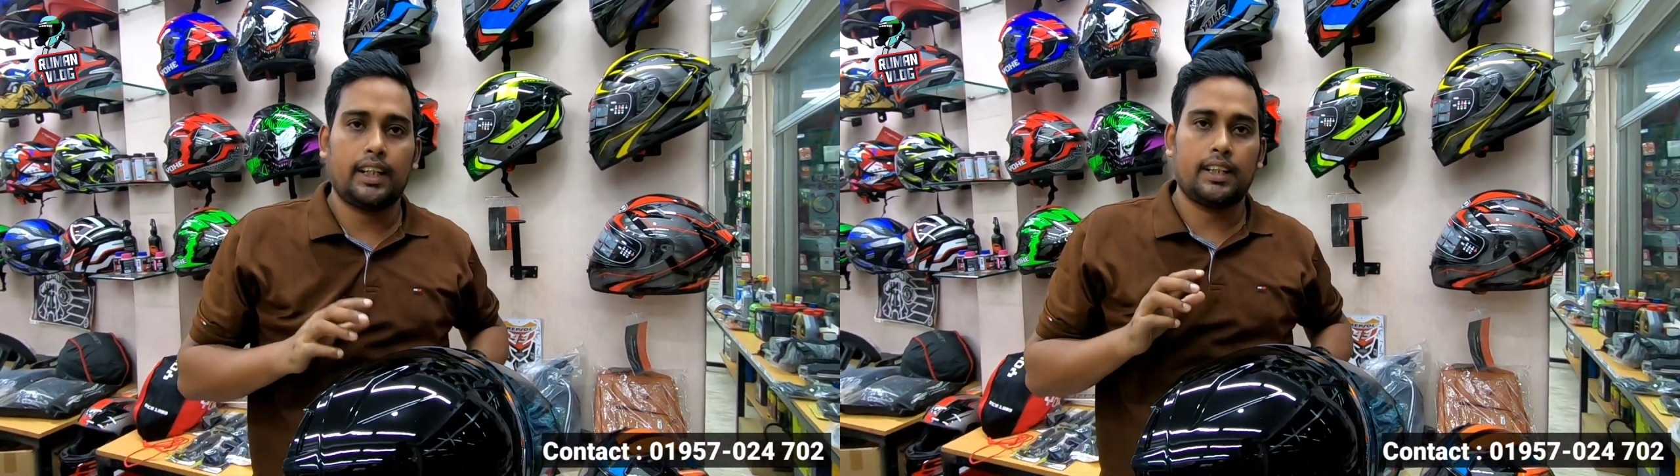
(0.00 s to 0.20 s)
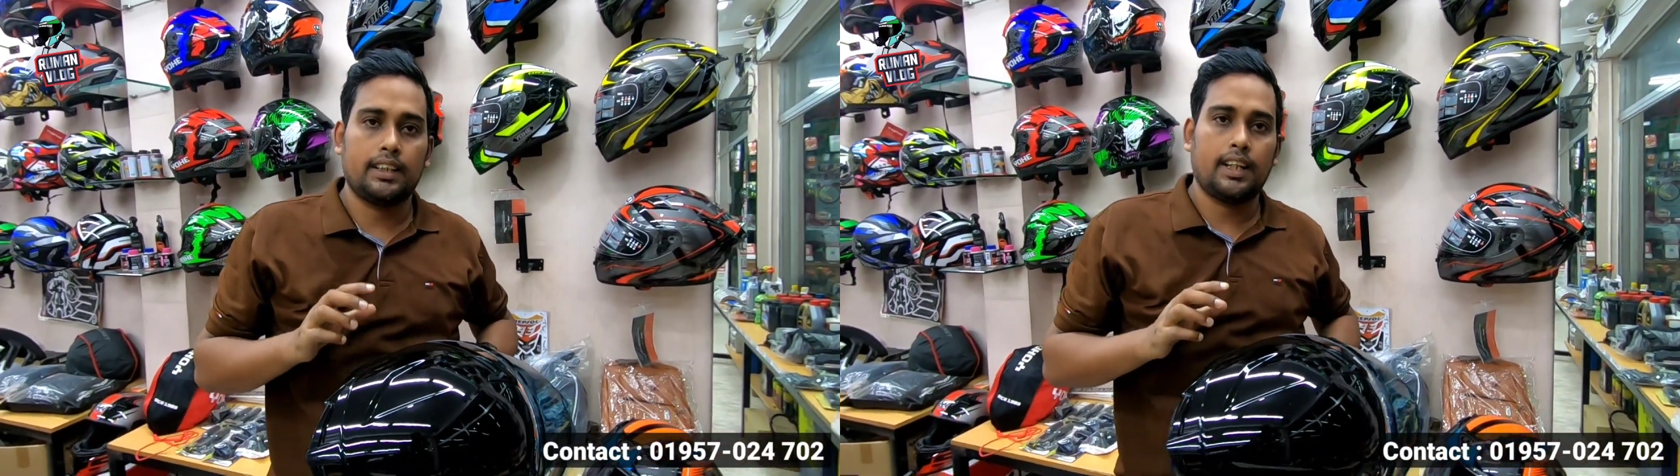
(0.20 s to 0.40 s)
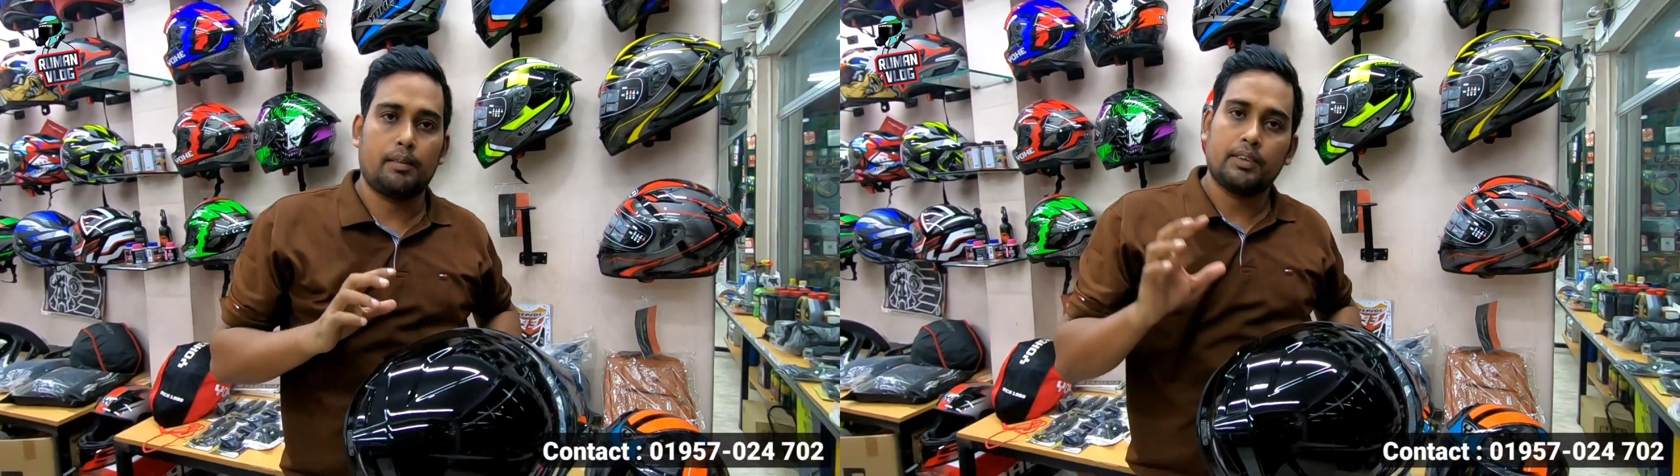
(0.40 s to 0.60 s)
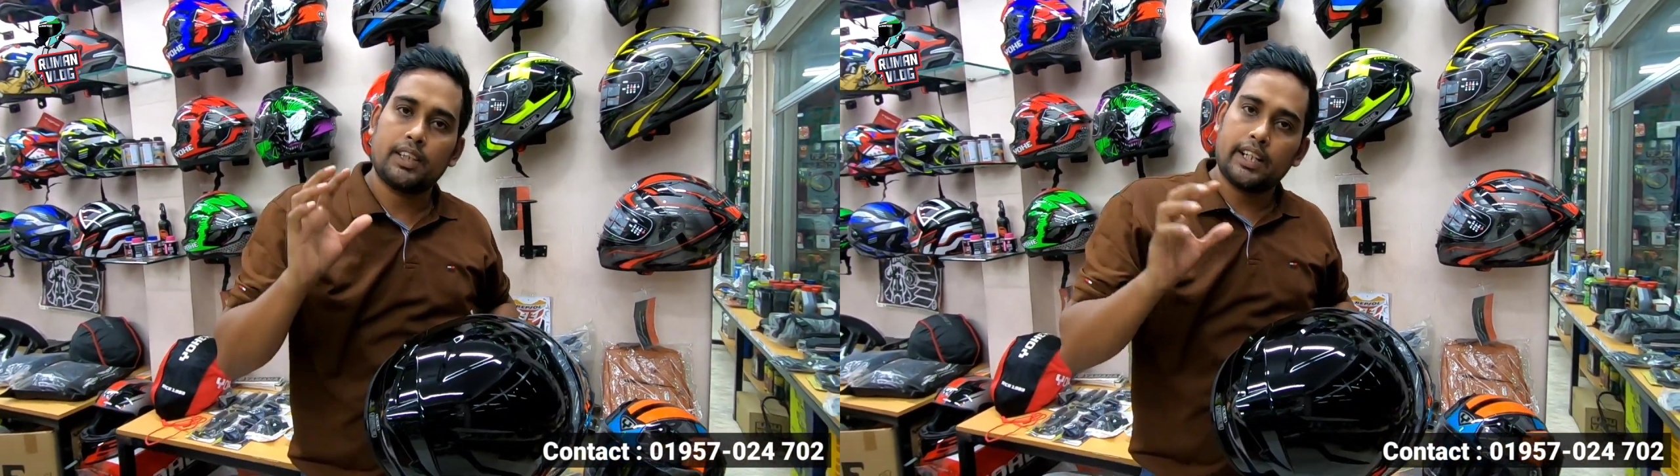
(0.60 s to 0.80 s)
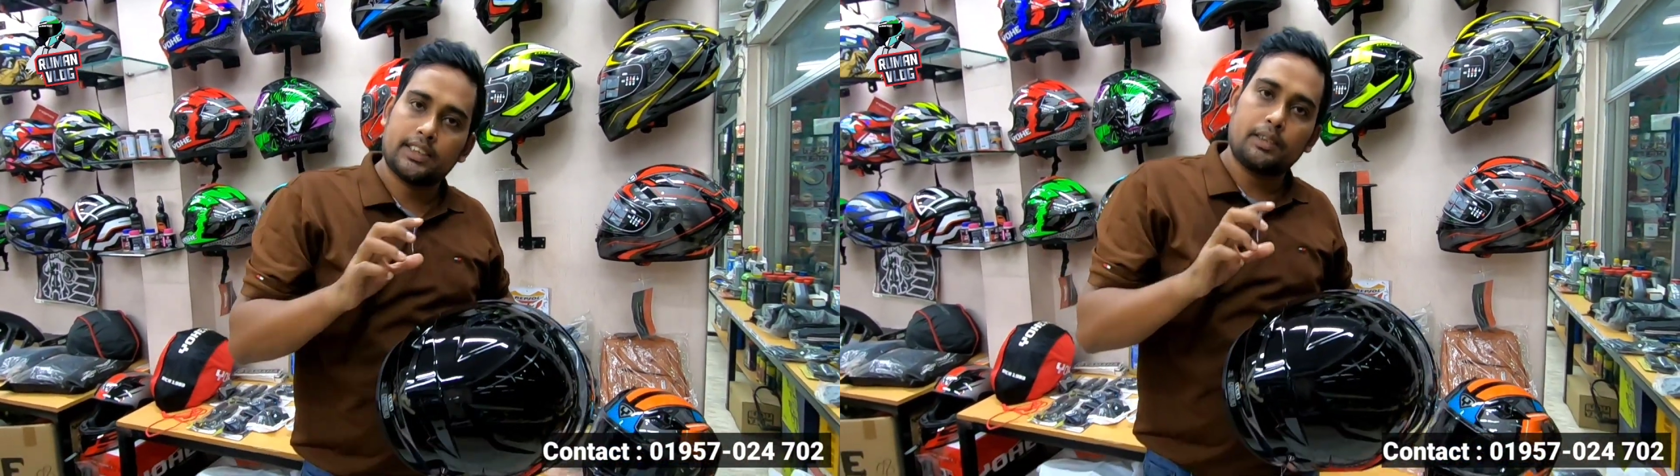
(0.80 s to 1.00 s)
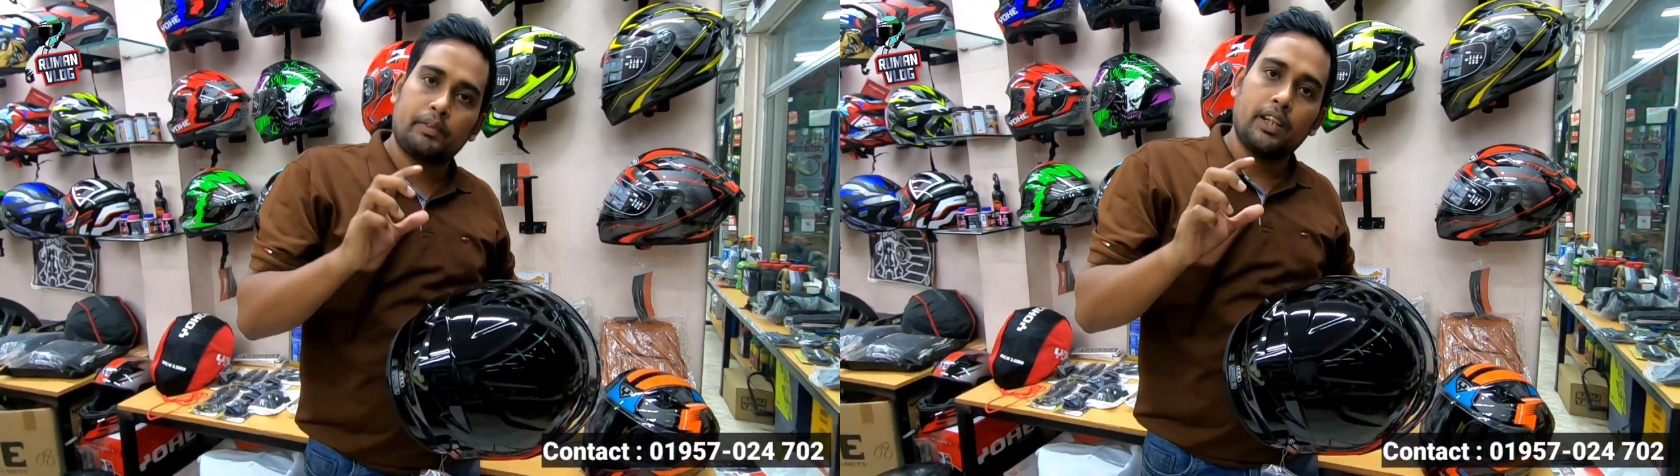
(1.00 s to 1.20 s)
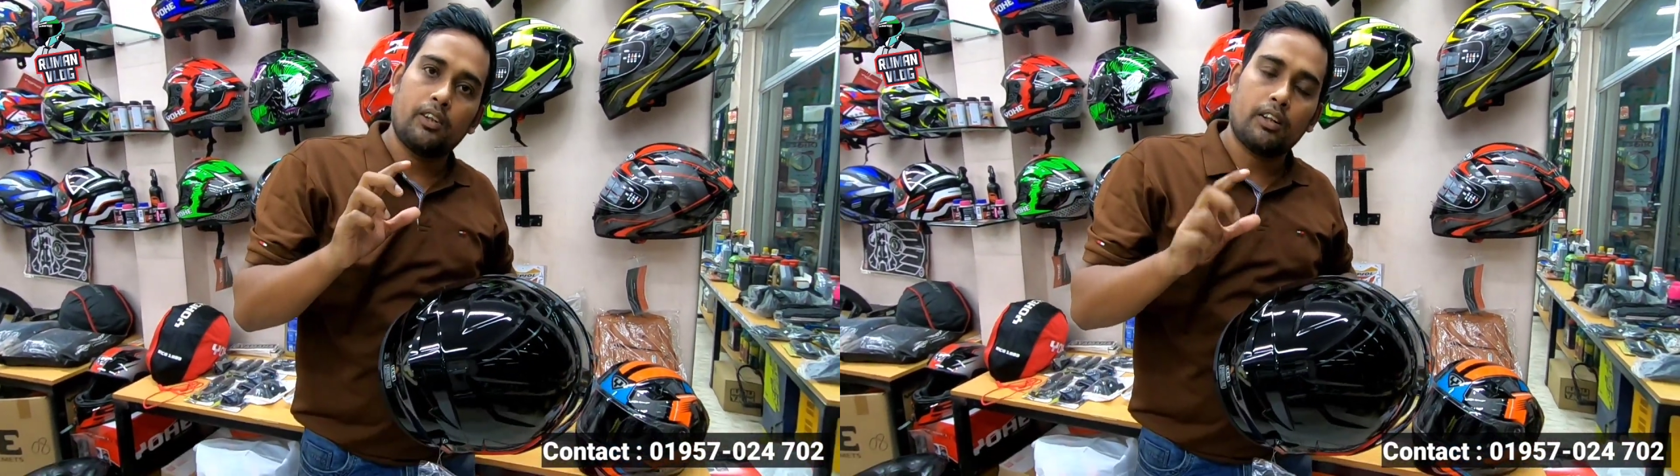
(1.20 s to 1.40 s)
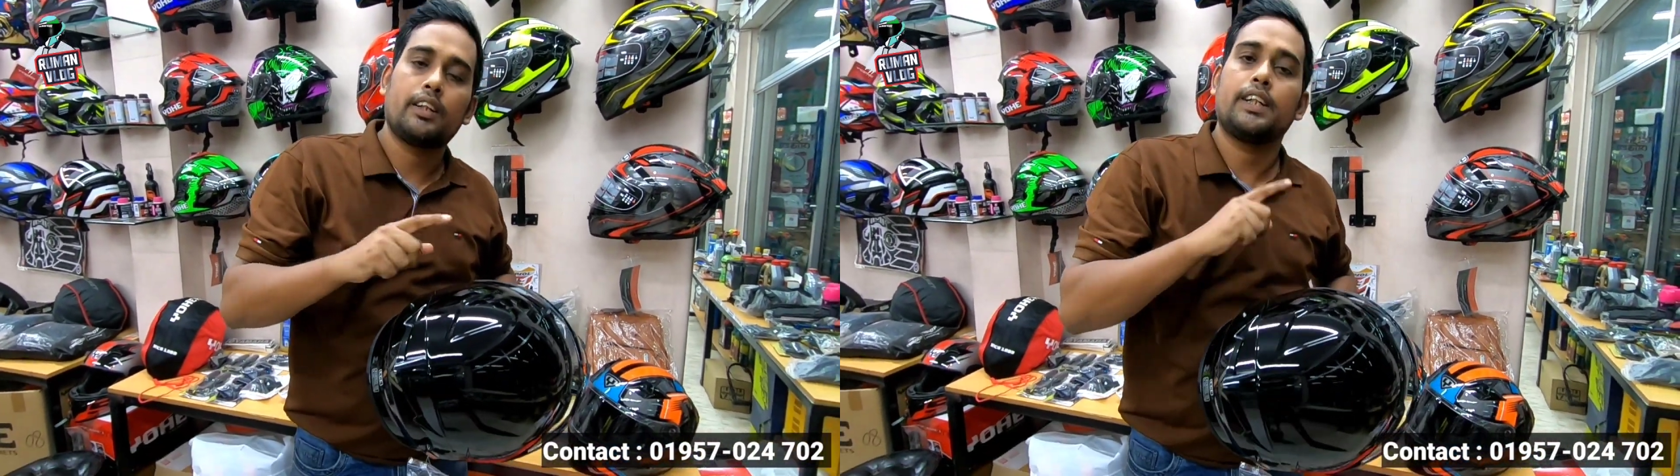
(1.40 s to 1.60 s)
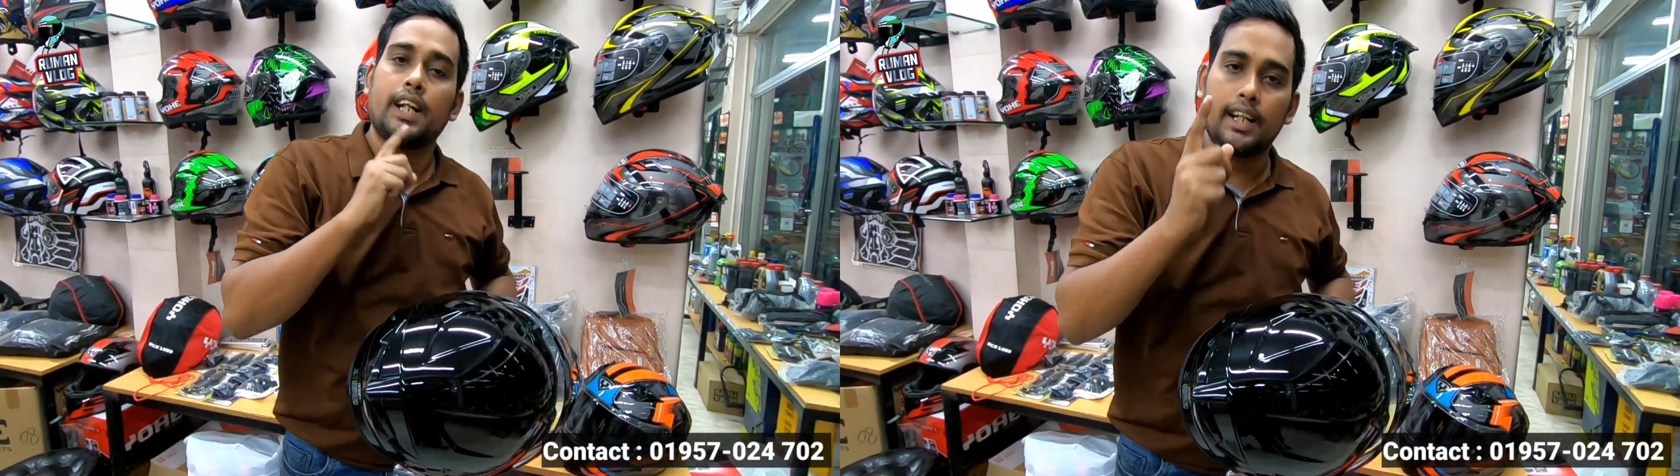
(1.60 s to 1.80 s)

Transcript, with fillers: এখান থেকে আপনাদের এক্সট্রা পিন লক কিনে